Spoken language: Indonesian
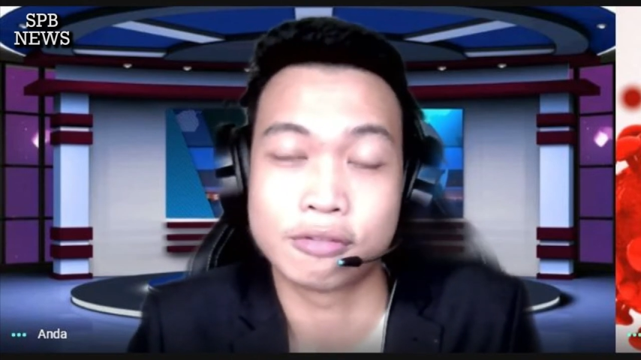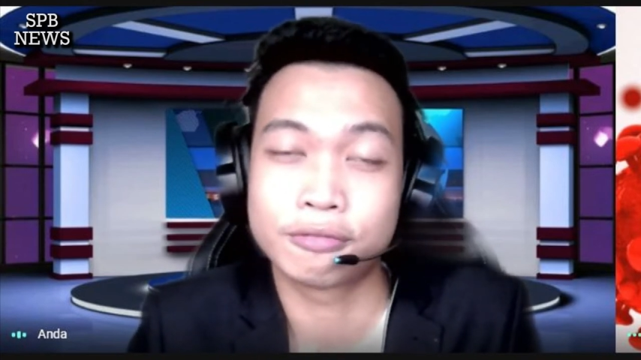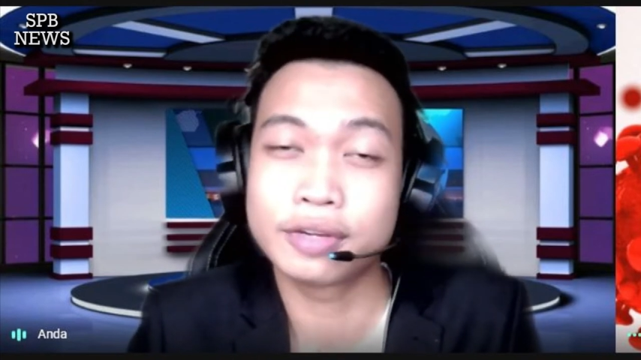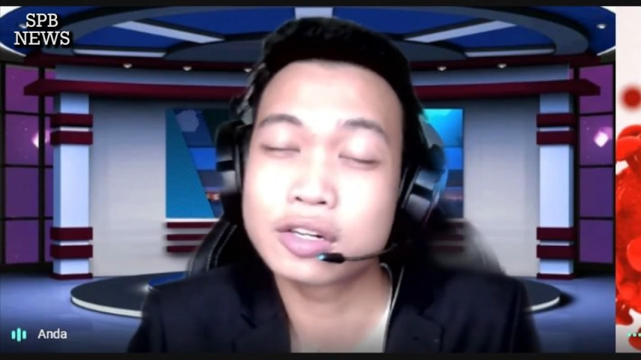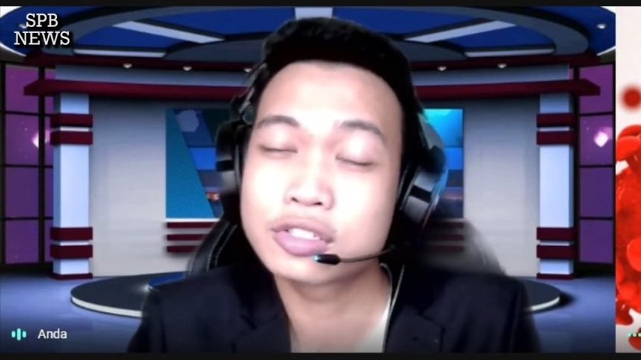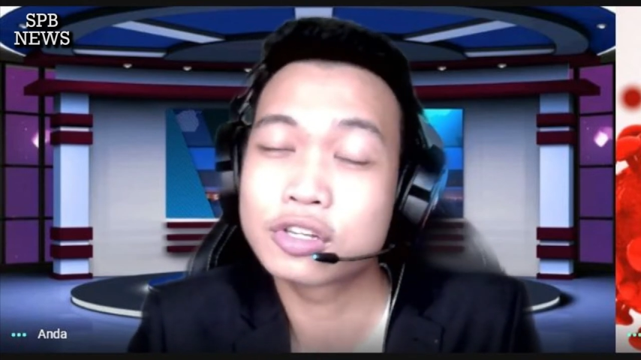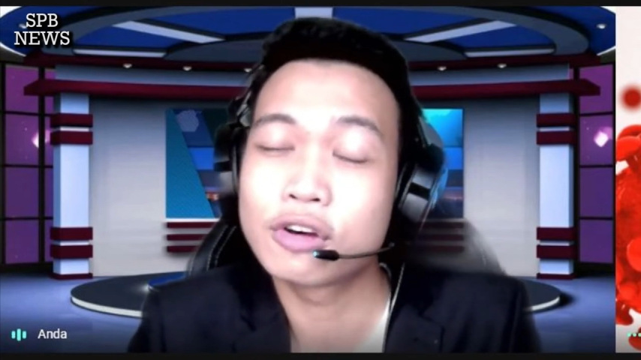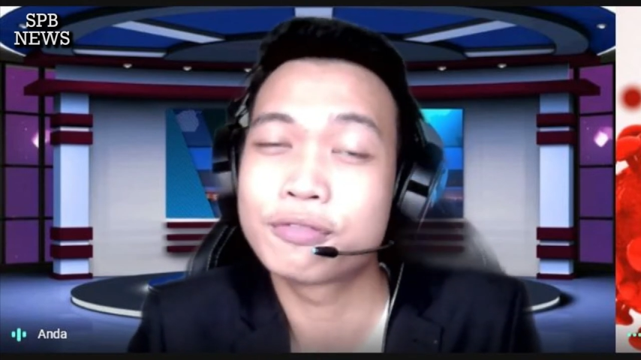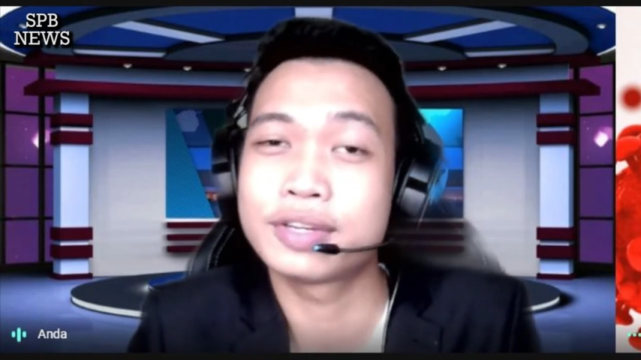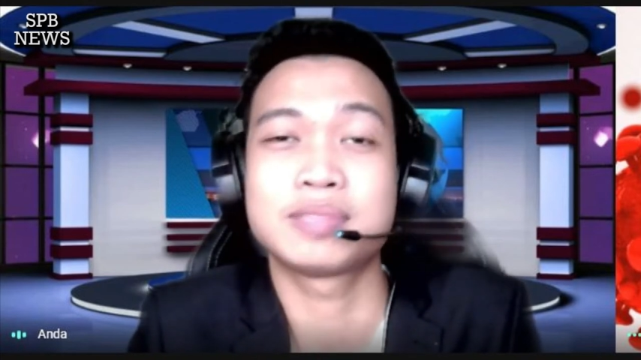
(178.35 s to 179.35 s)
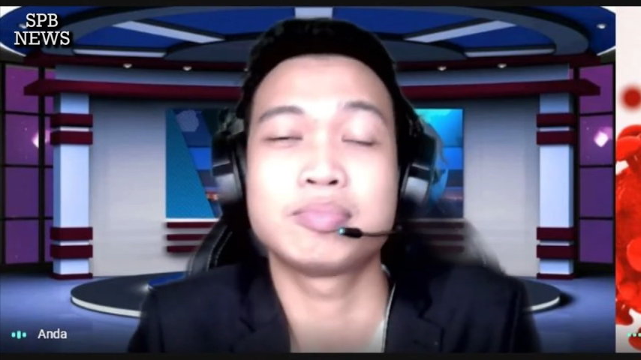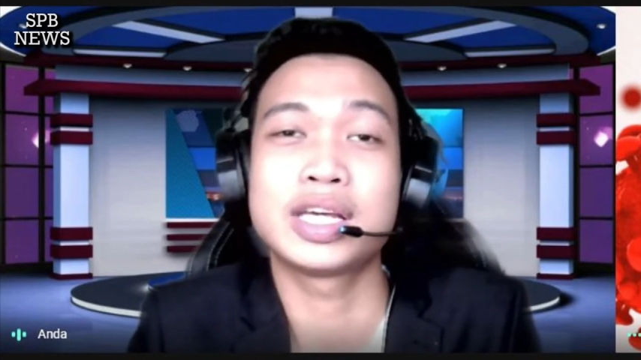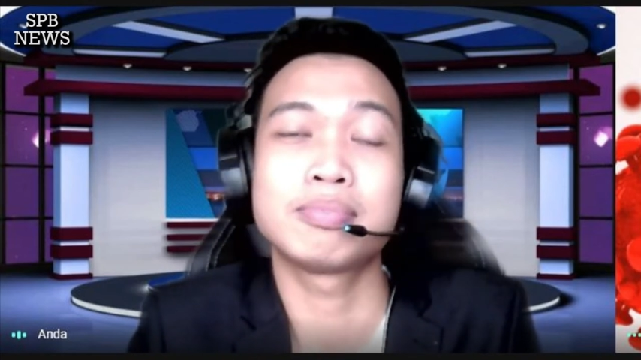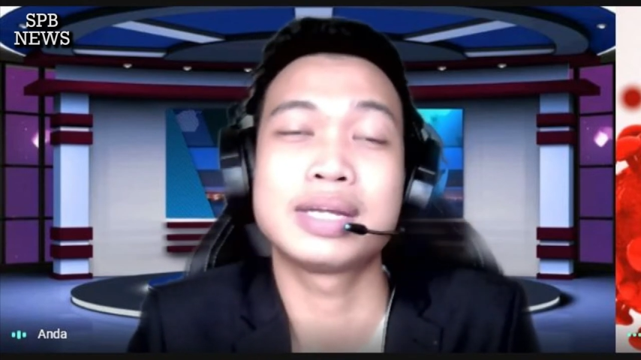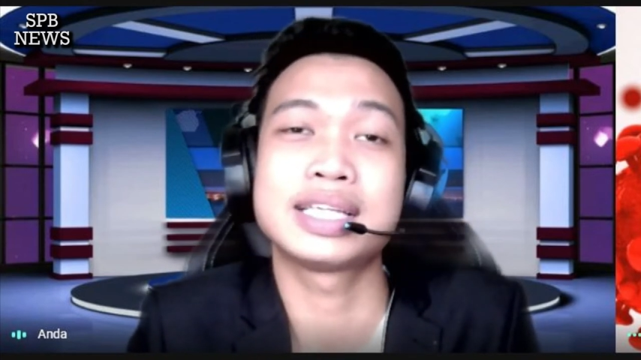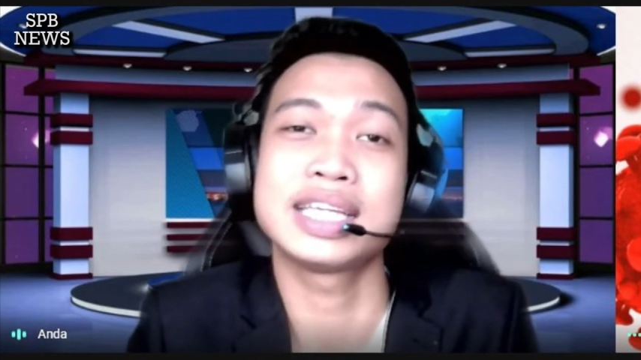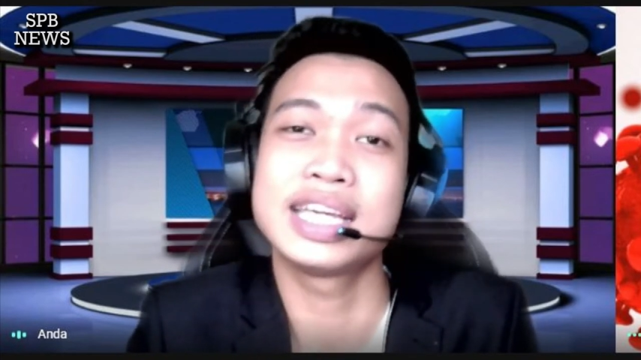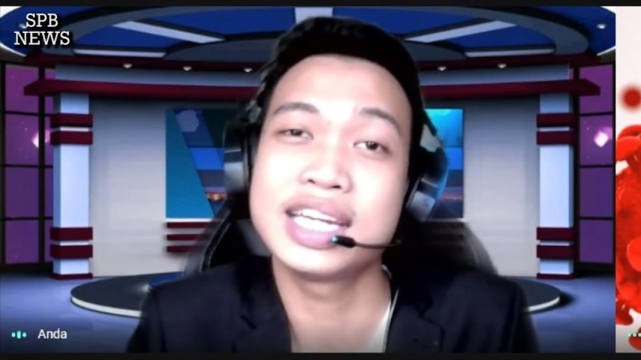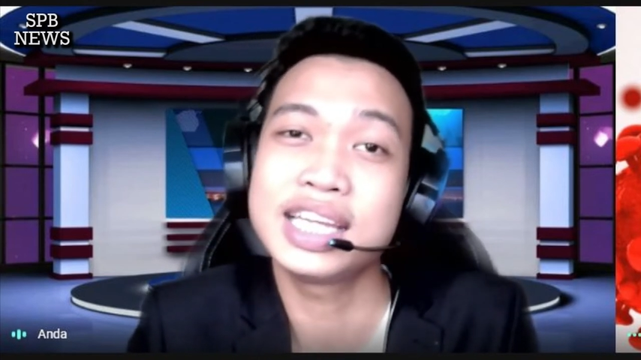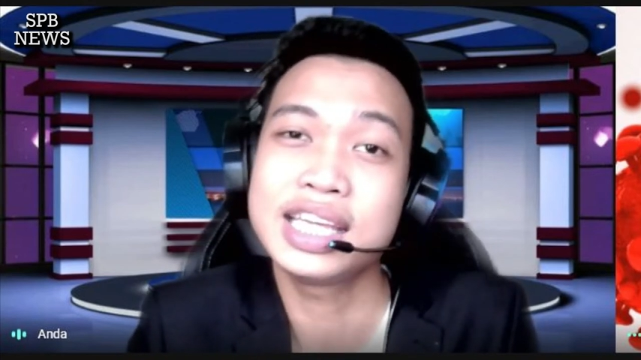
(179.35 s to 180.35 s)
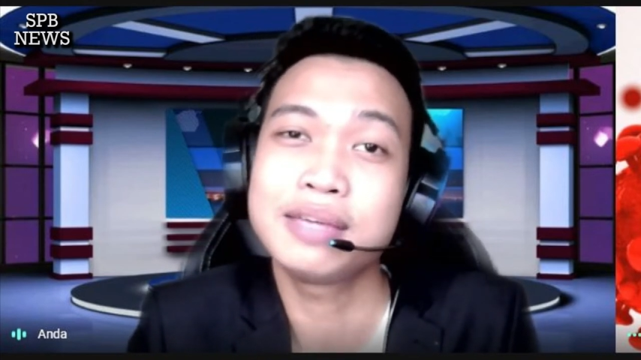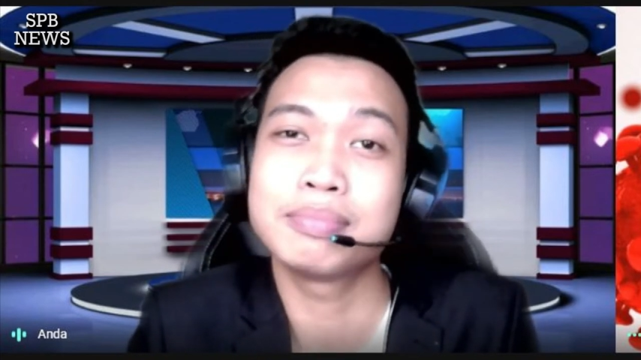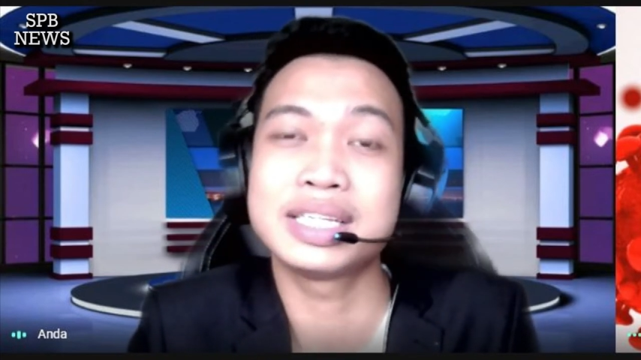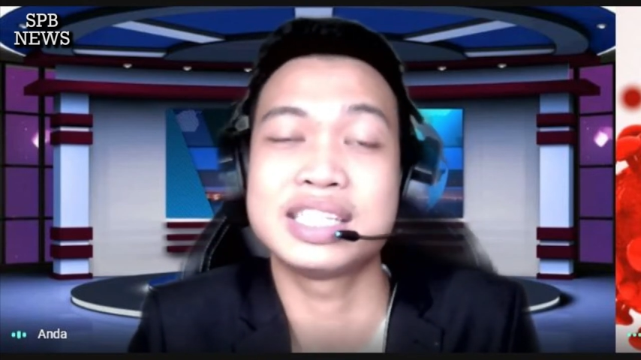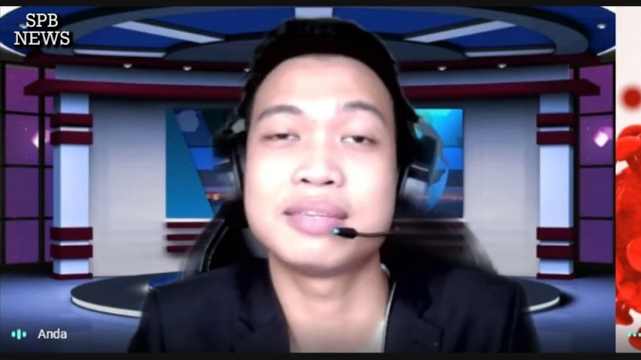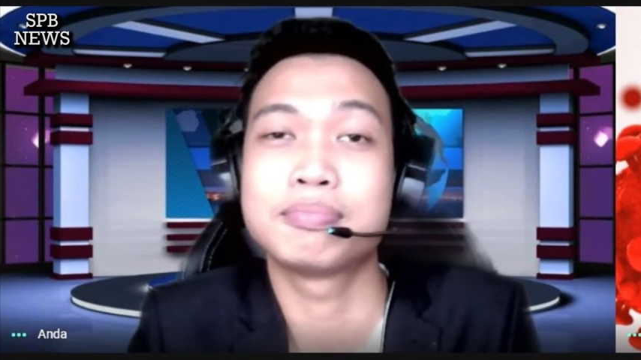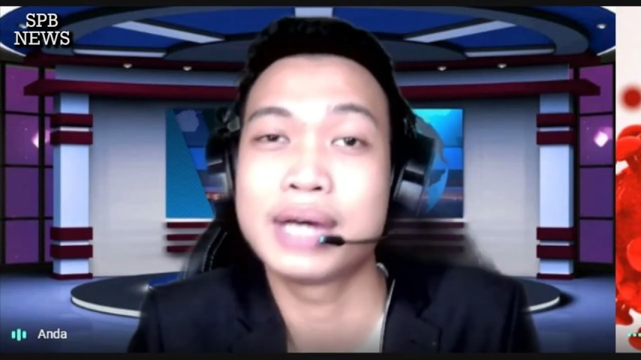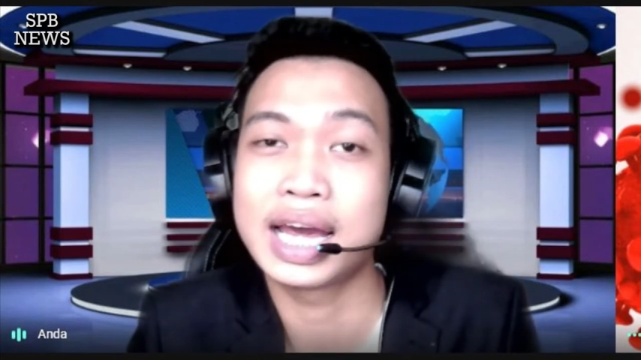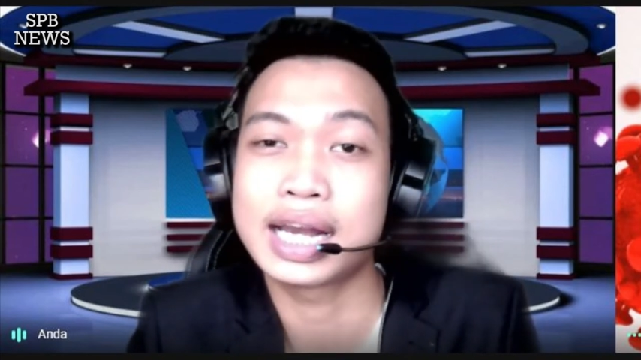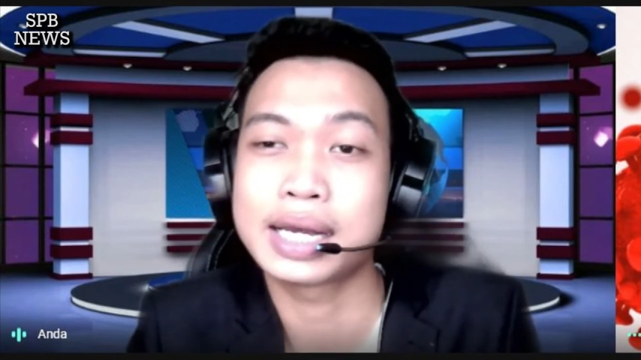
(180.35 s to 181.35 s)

virus COVID-19 ini menyebar